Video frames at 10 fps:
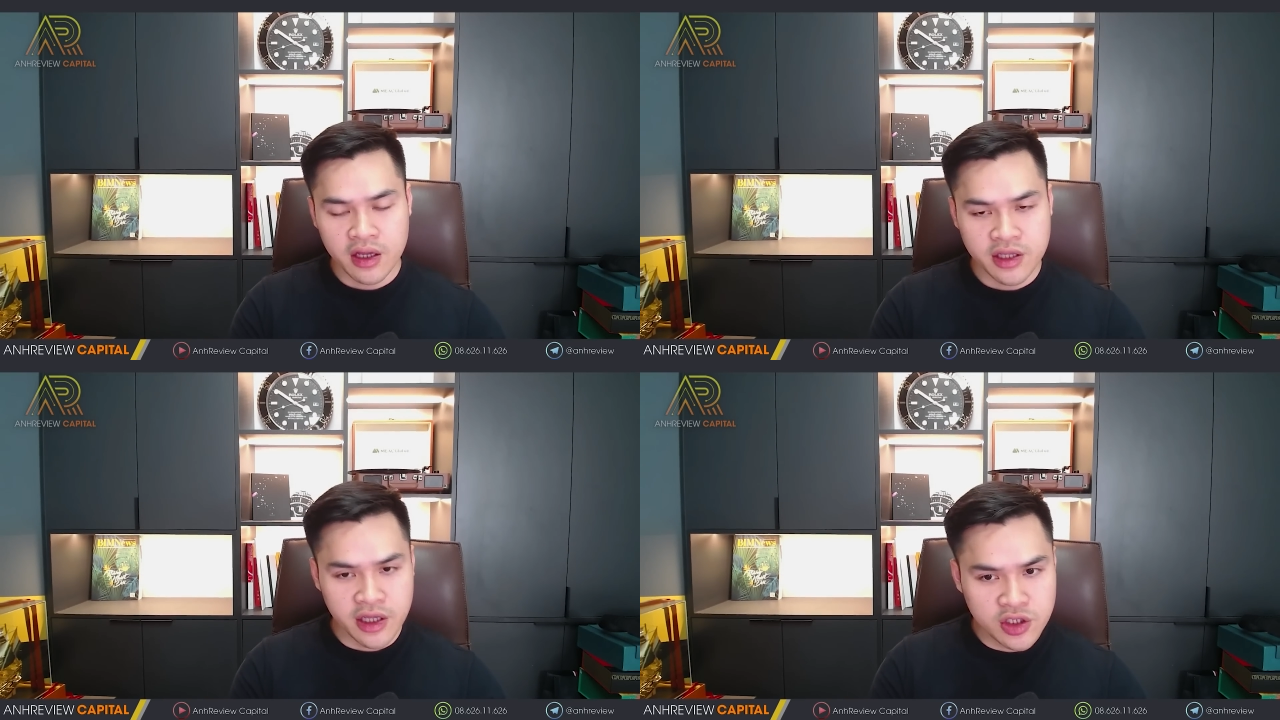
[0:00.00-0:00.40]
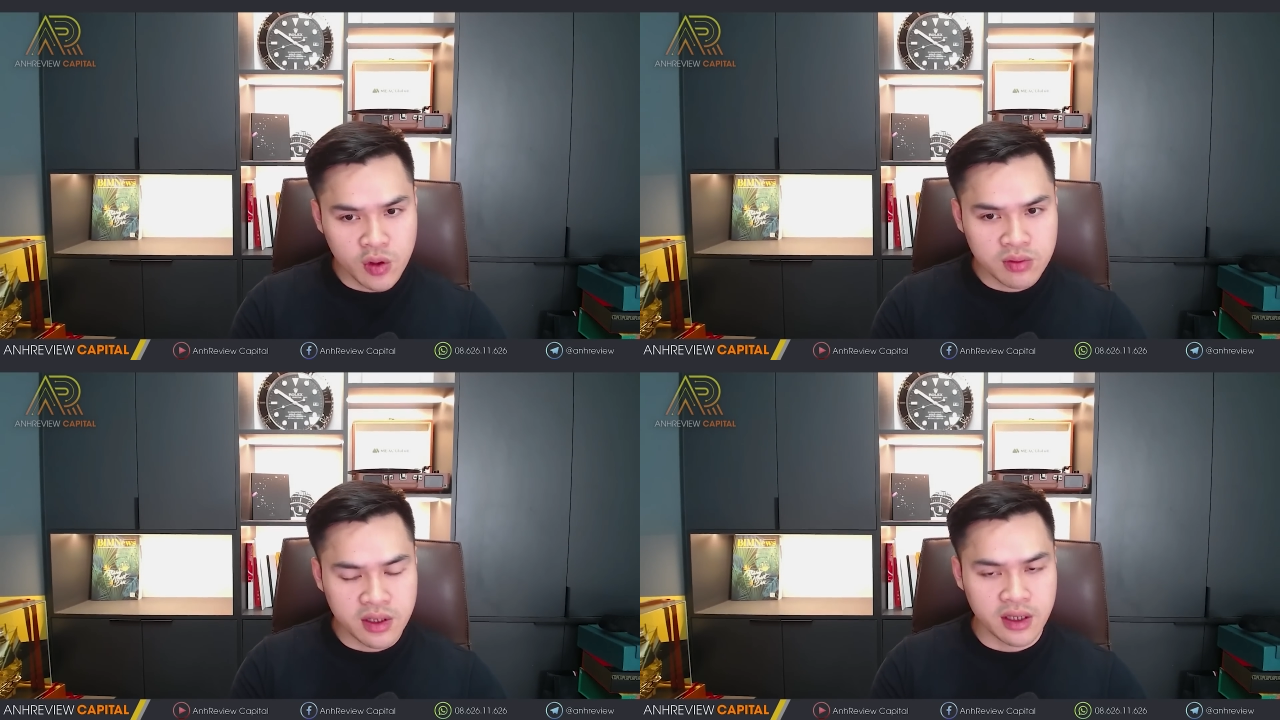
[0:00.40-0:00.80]
Nhìn
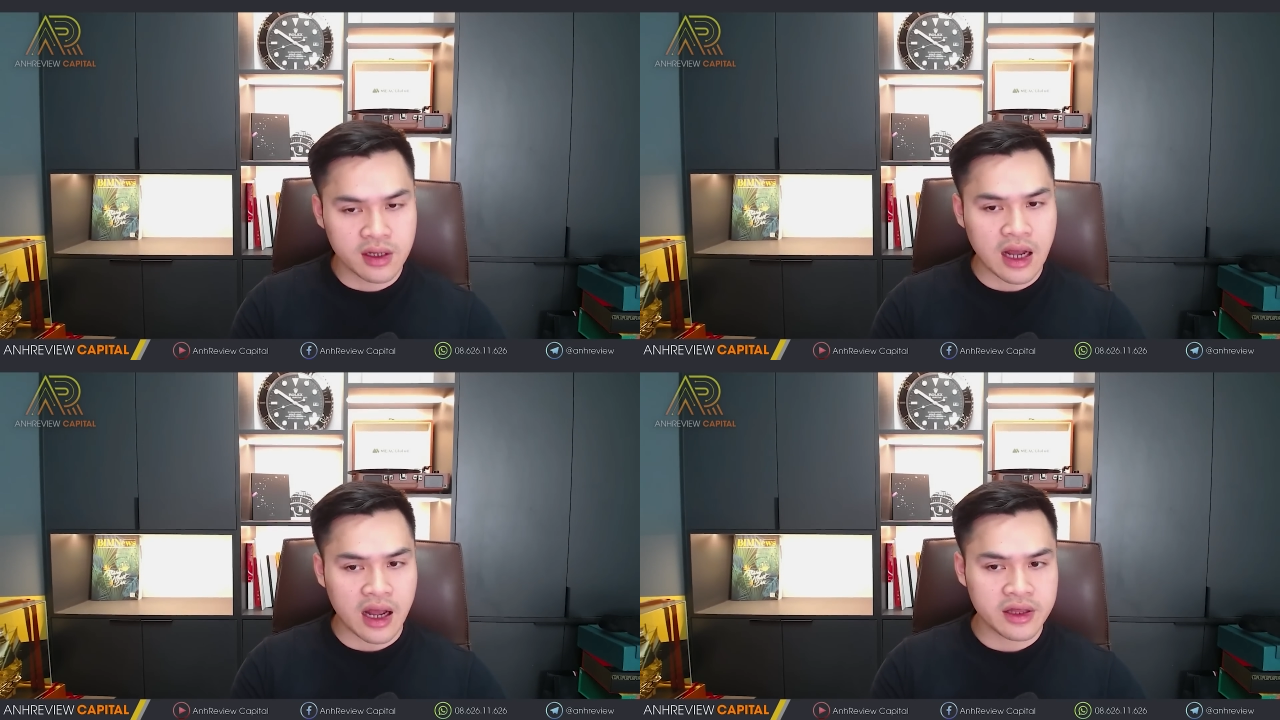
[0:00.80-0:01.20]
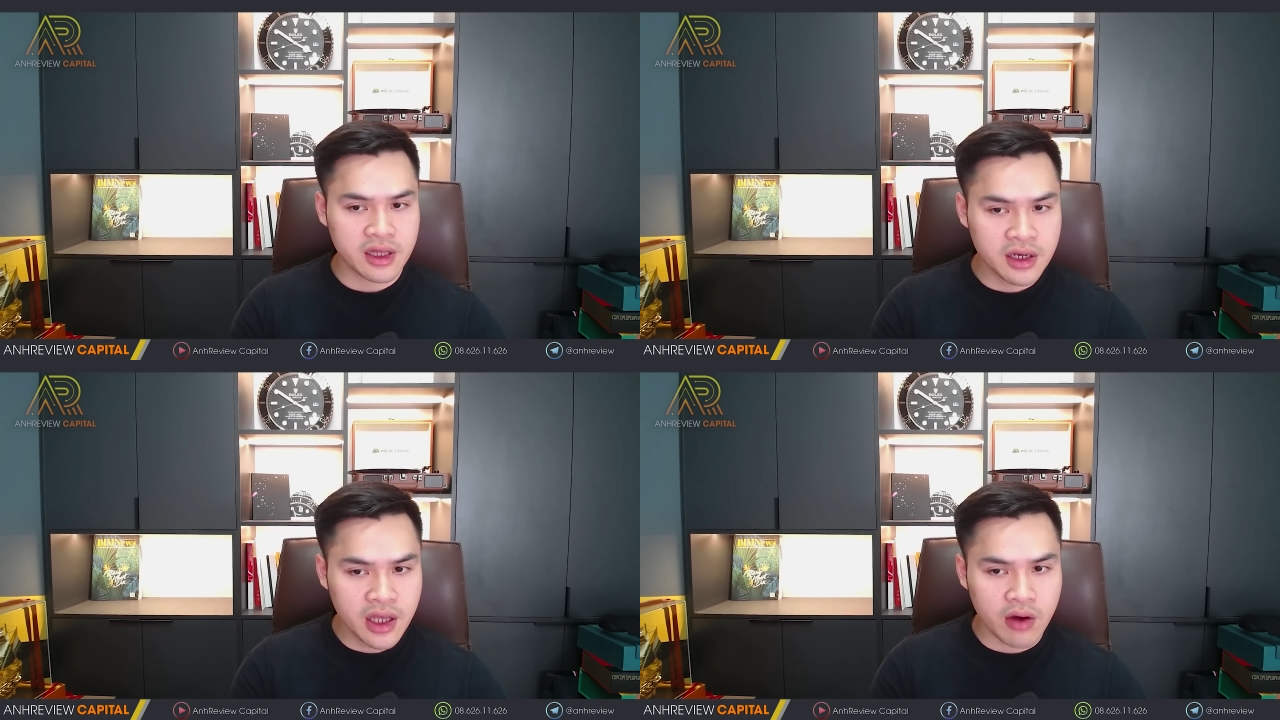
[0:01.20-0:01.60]
chung thì các cái
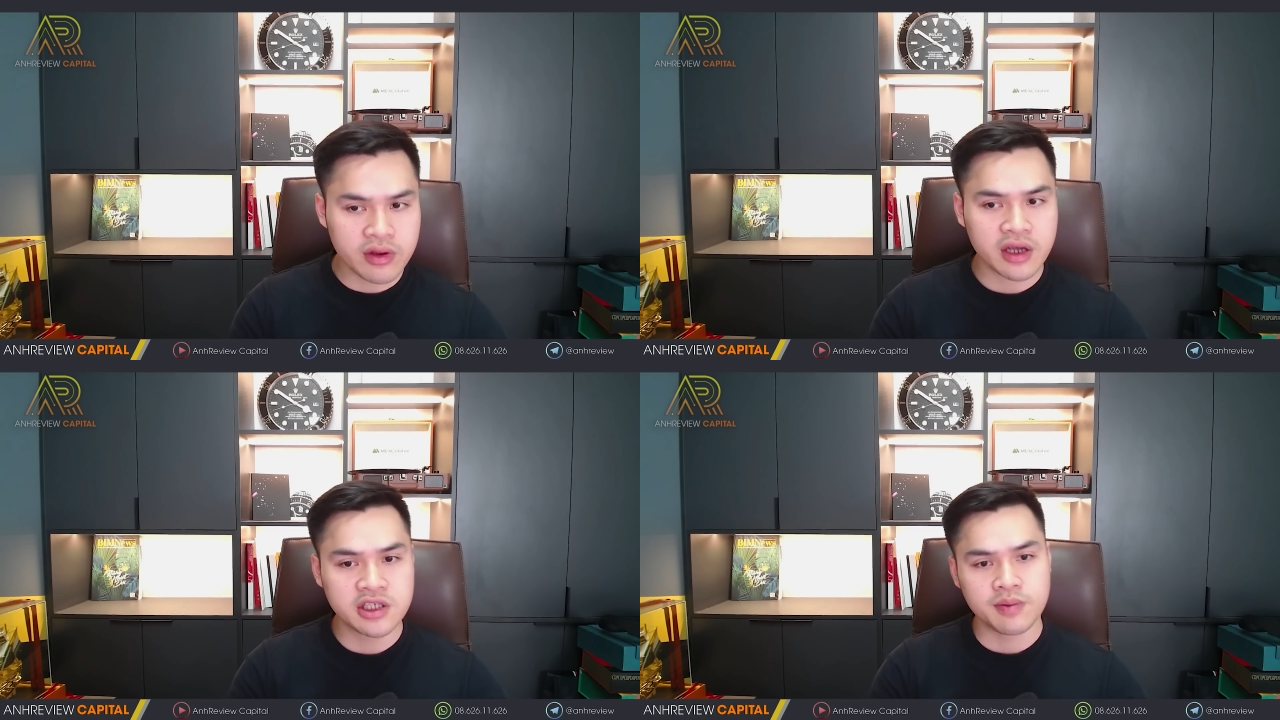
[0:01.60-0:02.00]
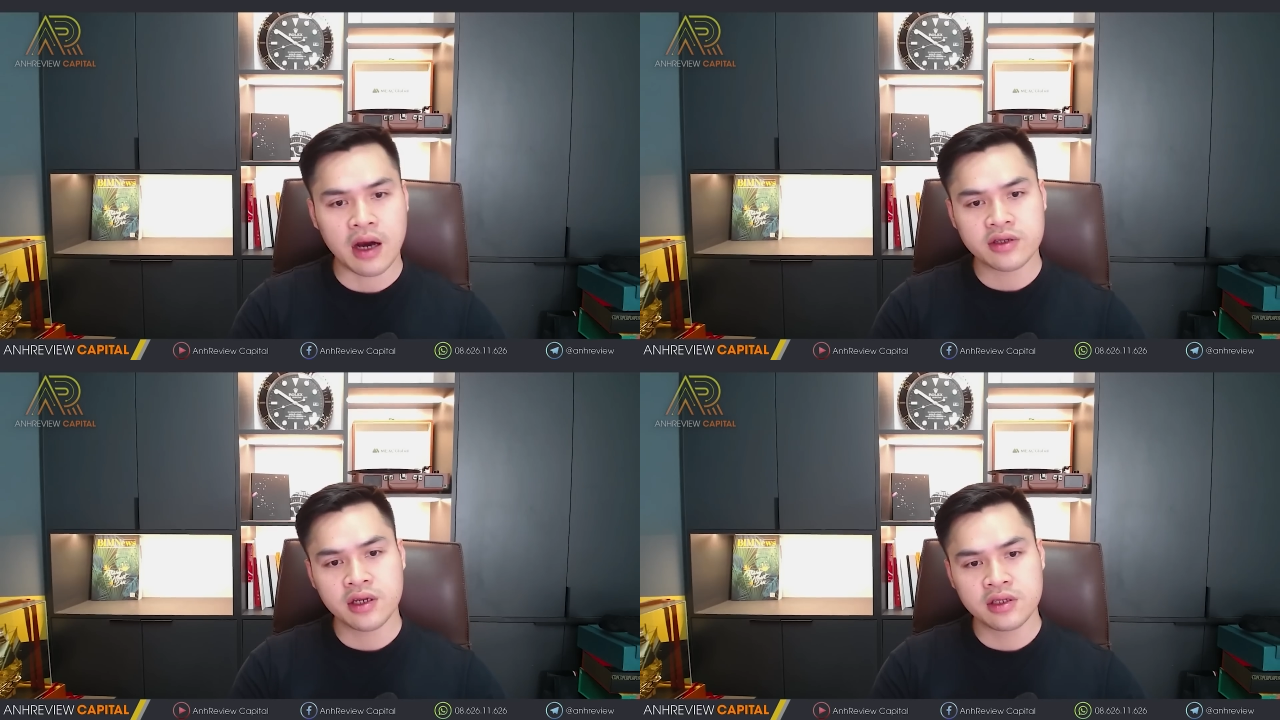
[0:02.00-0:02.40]
tín hiệu, những cái chỉ
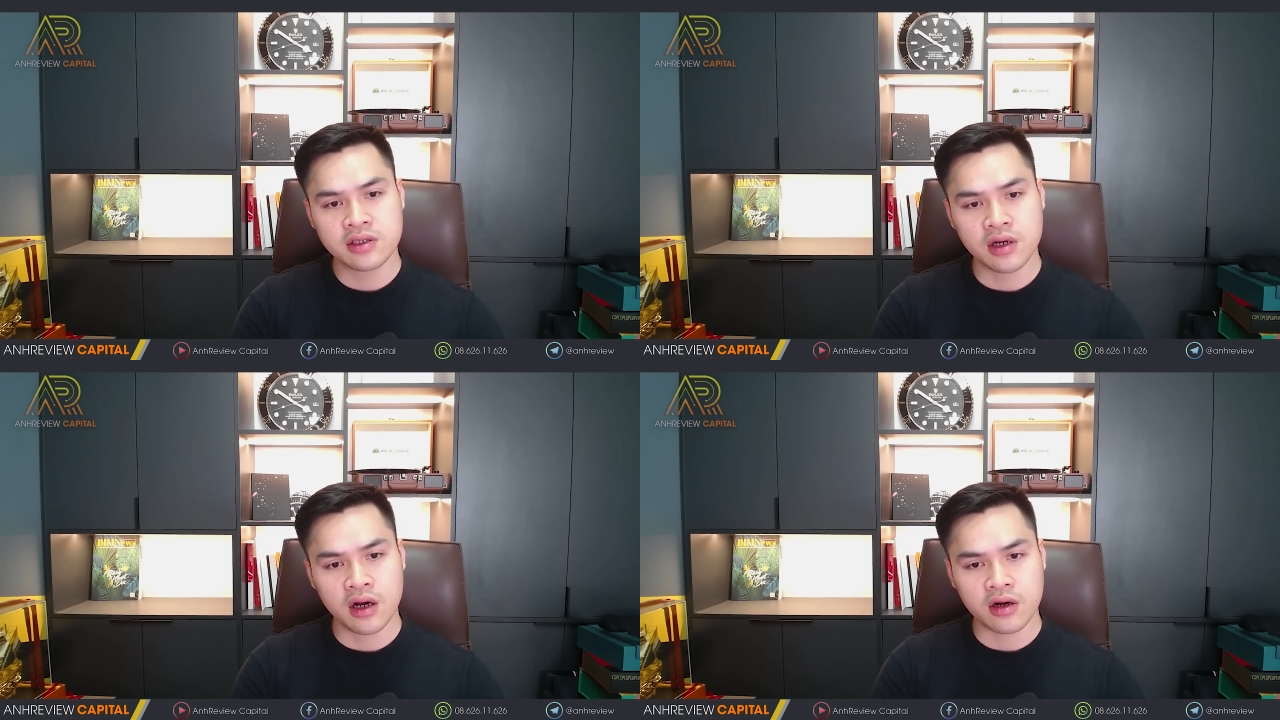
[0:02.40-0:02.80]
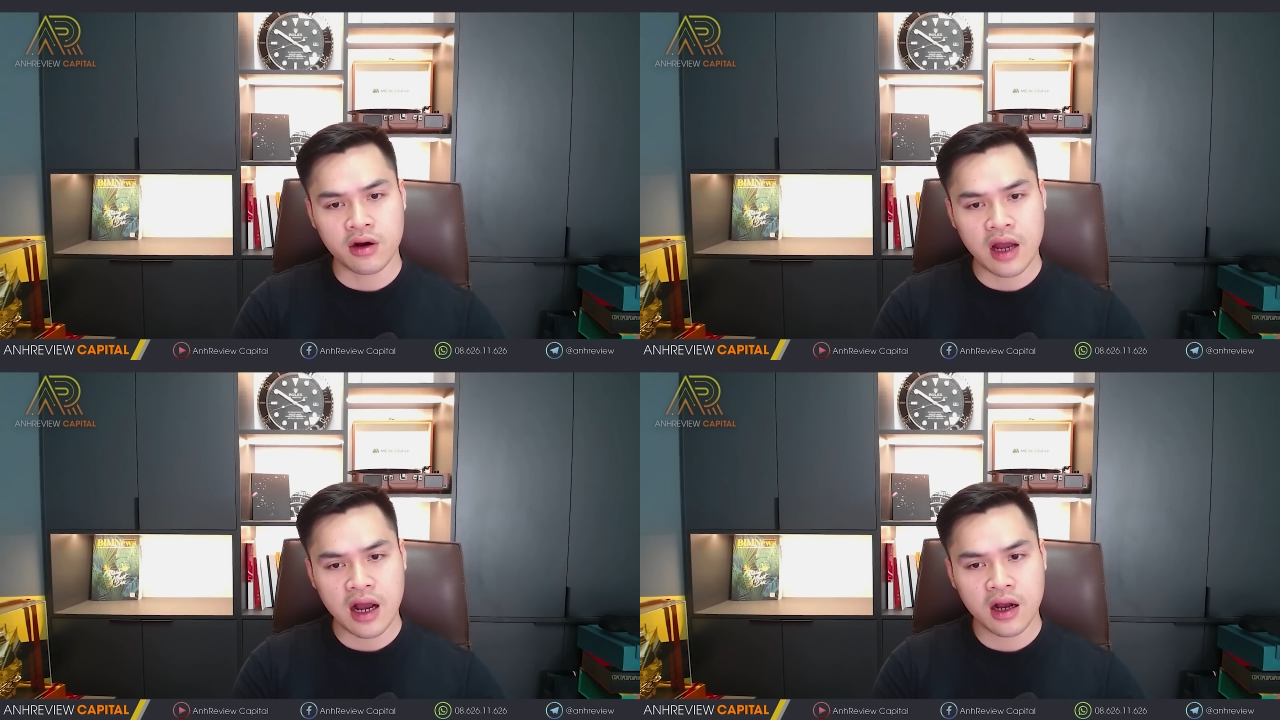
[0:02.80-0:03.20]
báo trên thị trường
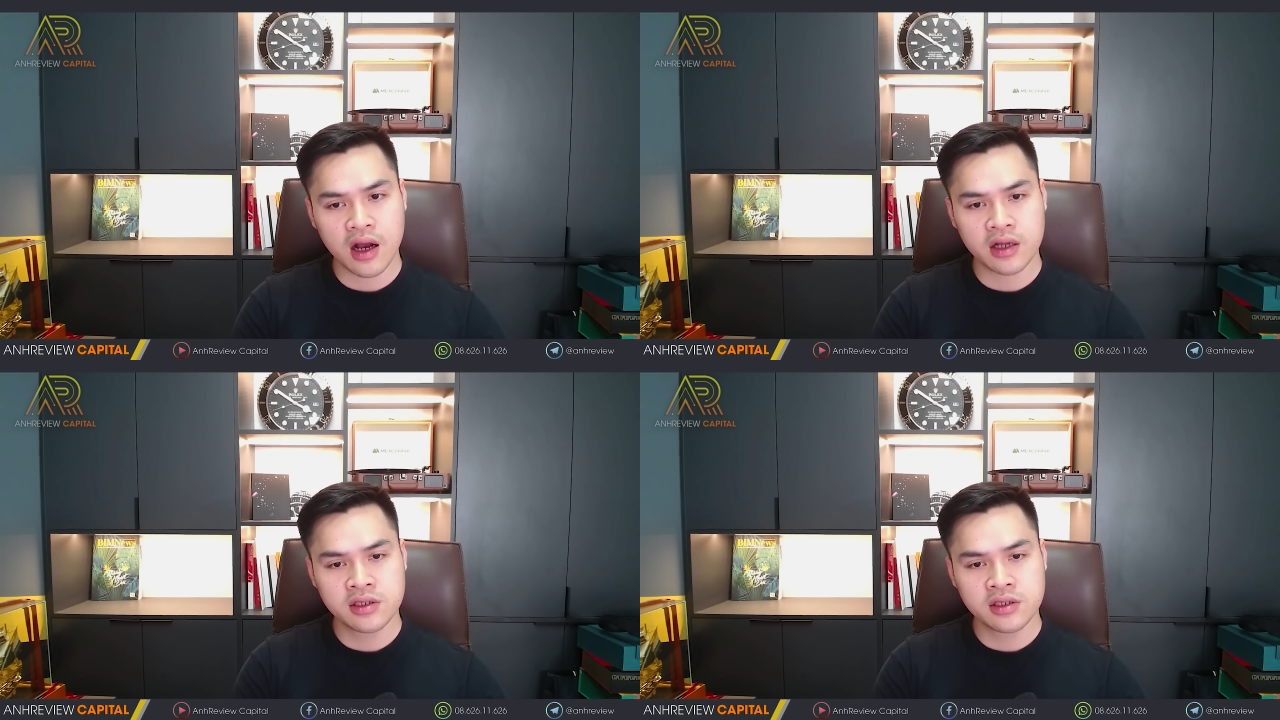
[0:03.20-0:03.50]
nó đang